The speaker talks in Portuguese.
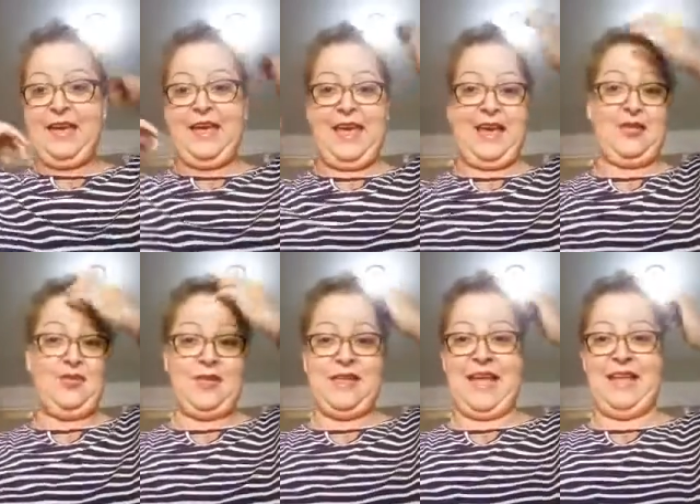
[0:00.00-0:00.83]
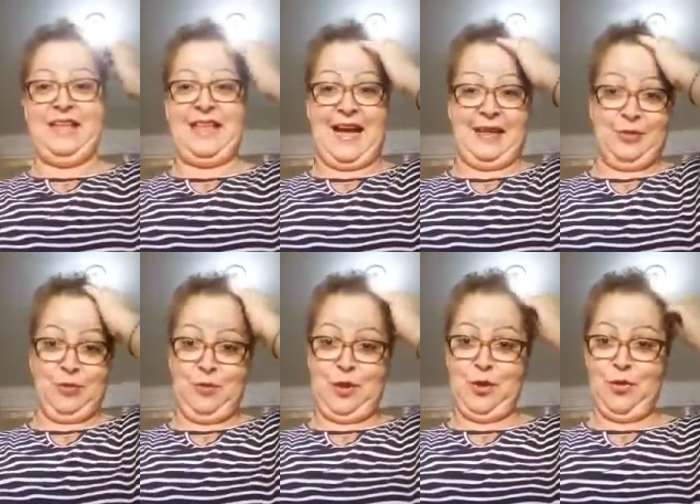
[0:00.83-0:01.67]
queijo esquentado
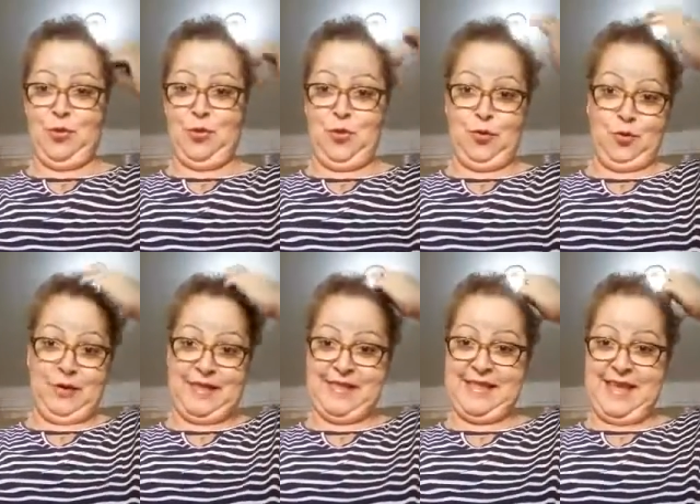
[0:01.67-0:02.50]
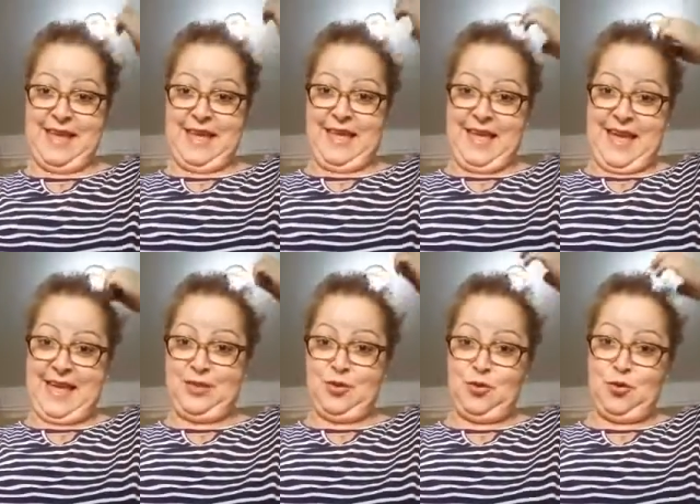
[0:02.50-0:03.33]
no micro-ondas
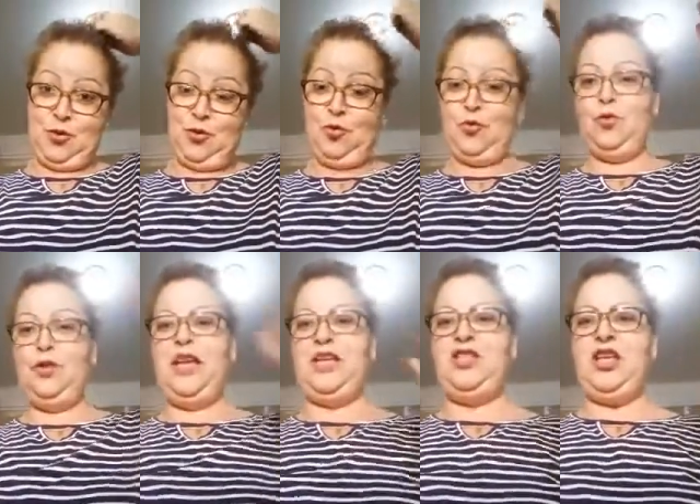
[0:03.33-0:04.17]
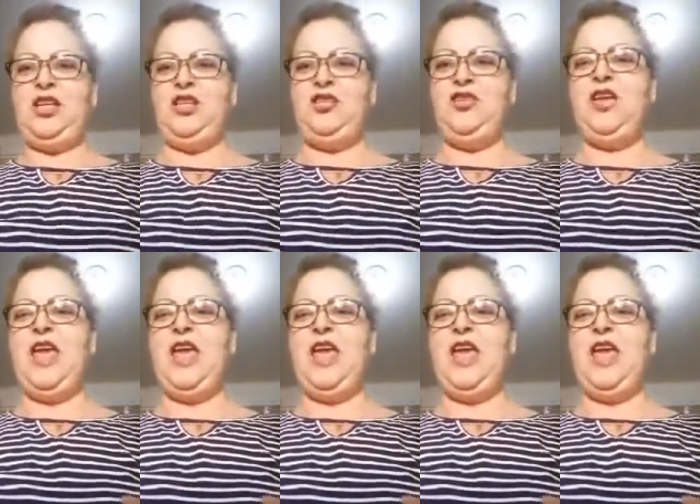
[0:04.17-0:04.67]
queijo de tudo quanto é gente.